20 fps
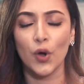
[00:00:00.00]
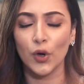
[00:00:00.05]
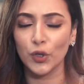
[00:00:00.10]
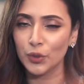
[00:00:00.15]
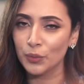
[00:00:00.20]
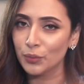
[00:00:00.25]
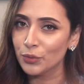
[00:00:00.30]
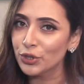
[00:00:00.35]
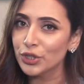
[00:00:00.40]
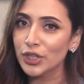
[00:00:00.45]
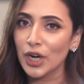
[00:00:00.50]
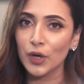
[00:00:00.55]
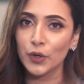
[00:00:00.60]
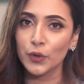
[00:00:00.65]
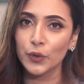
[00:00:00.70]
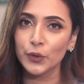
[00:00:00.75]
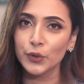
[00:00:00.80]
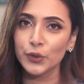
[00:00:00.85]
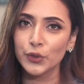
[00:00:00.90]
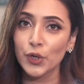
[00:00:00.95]
অদম্য
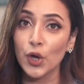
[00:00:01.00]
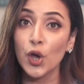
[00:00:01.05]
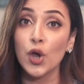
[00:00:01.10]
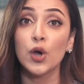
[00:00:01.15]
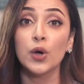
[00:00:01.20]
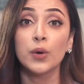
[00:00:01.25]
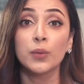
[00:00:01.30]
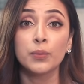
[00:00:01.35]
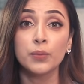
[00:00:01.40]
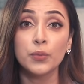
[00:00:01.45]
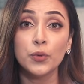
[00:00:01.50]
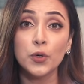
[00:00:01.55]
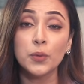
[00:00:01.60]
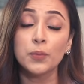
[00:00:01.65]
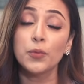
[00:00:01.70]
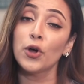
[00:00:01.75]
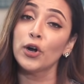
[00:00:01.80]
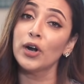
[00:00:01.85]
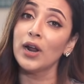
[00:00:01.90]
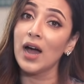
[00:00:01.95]
সাহস বুক
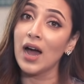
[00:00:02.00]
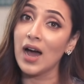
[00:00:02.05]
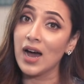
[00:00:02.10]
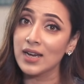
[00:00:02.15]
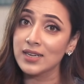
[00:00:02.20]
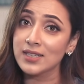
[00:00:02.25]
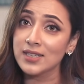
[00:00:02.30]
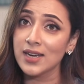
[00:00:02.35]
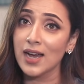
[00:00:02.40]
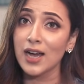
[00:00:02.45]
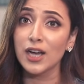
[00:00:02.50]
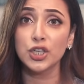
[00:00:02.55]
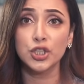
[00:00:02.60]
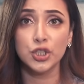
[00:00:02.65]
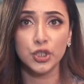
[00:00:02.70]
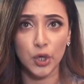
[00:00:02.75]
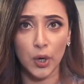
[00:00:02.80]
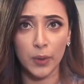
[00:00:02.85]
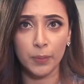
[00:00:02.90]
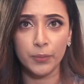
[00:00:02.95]
ভরা আশা
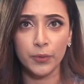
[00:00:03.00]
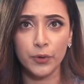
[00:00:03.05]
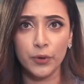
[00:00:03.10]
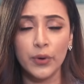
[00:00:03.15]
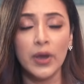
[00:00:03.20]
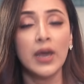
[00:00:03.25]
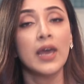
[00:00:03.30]
স্বপ্ন